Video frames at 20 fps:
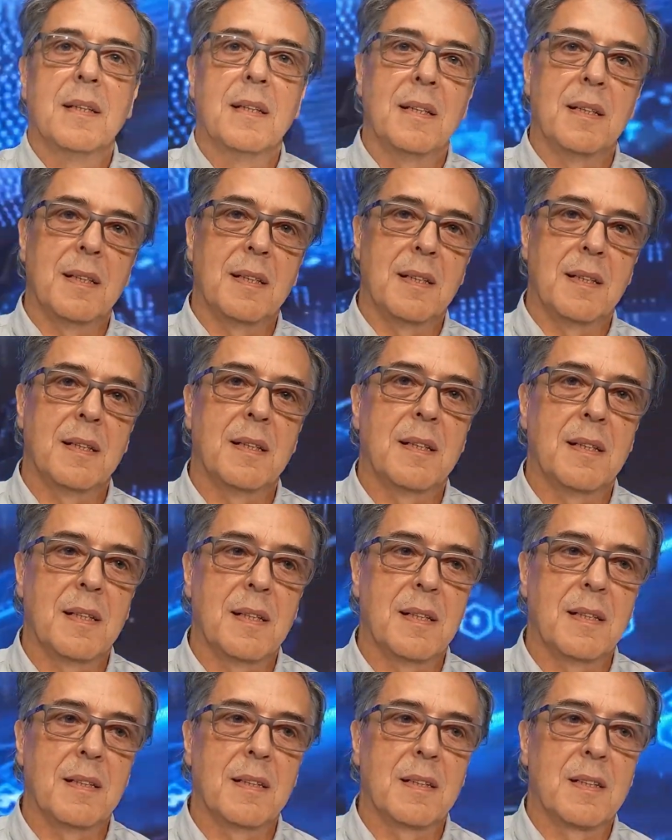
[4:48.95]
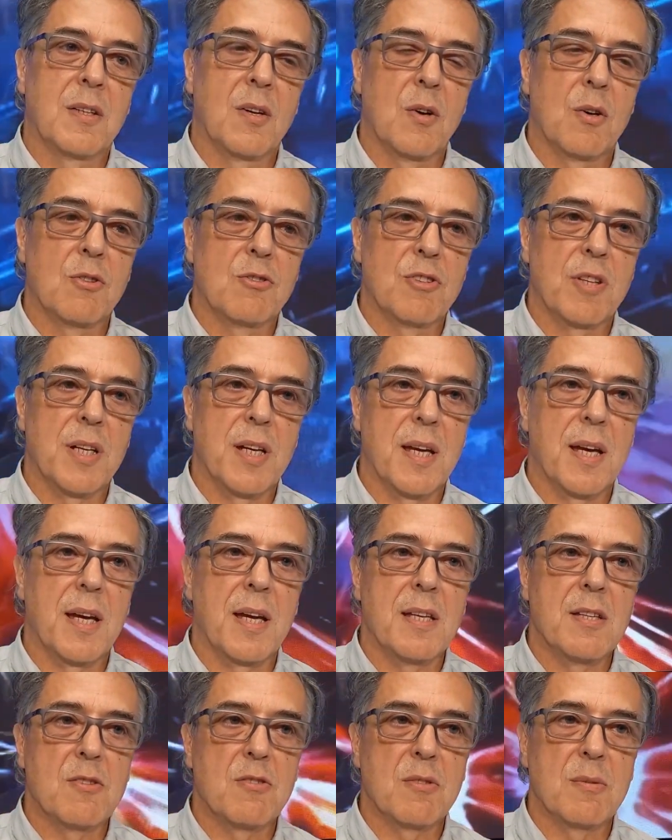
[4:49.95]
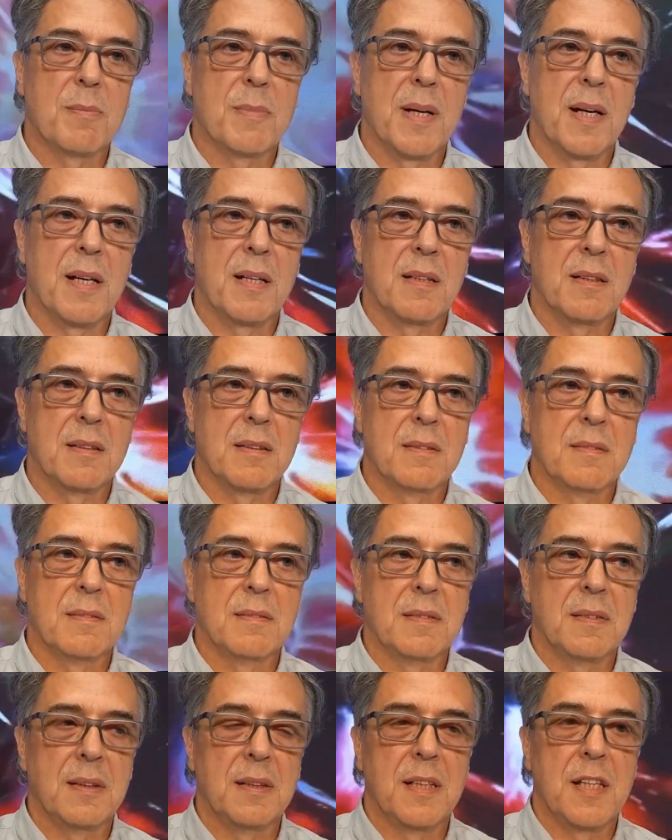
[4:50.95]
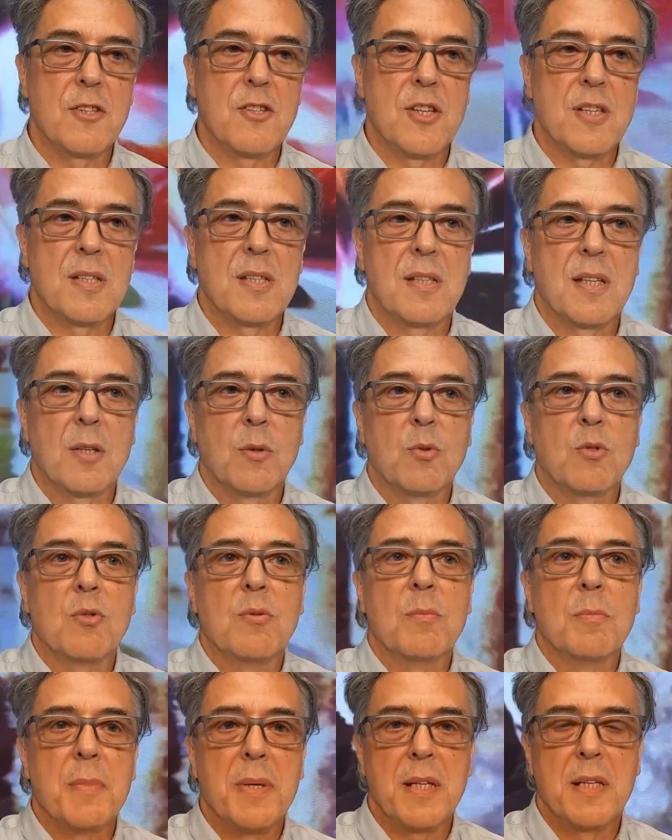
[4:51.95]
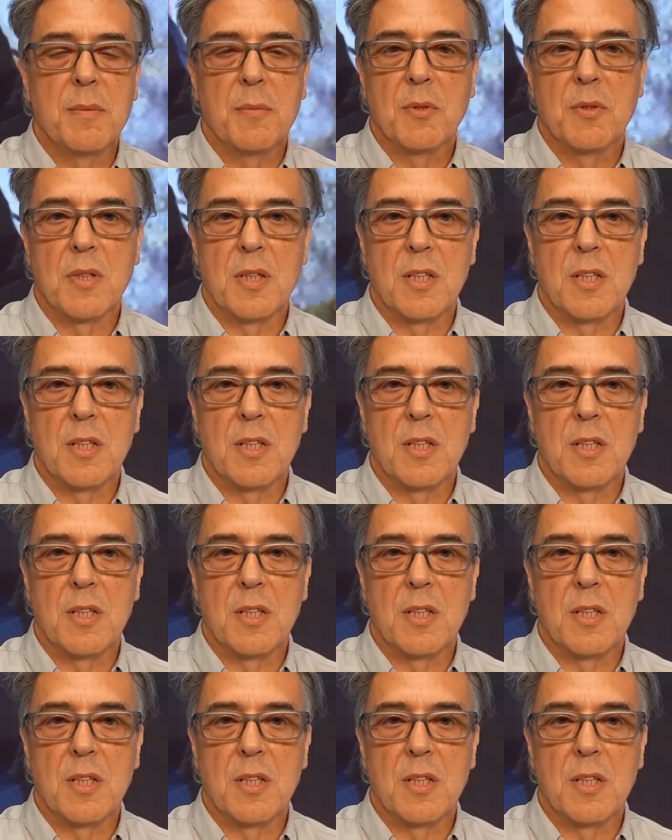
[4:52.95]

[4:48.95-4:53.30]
eh, cose che insomma necessitano di un minimo di